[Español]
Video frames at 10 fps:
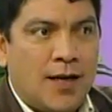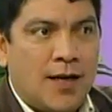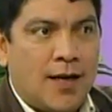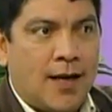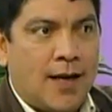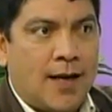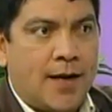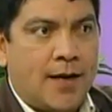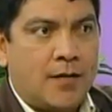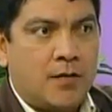
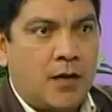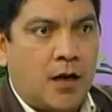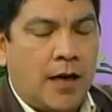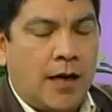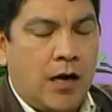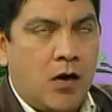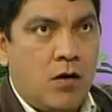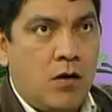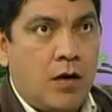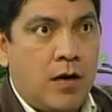eh,
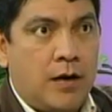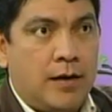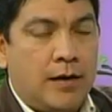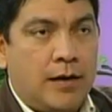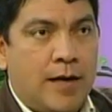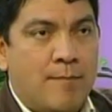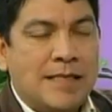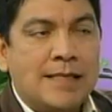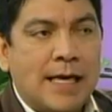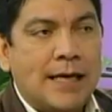el, el
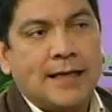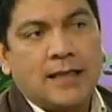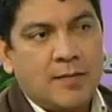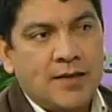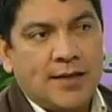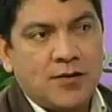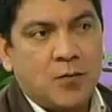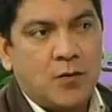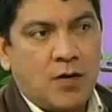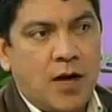mensaje que transmiten esos
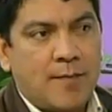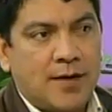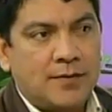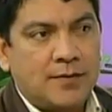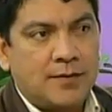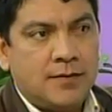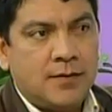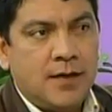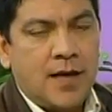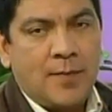programas
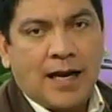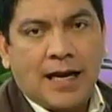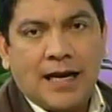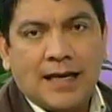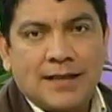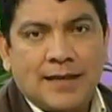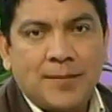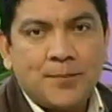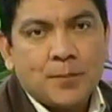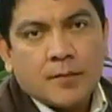es para que la
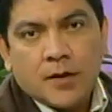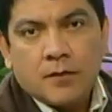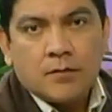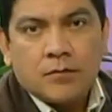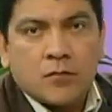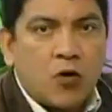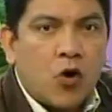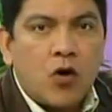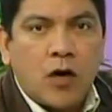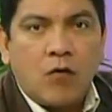gente
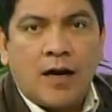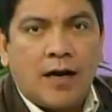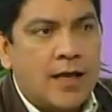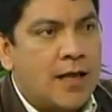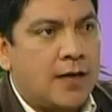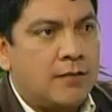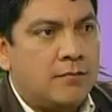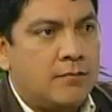conozca una realidad,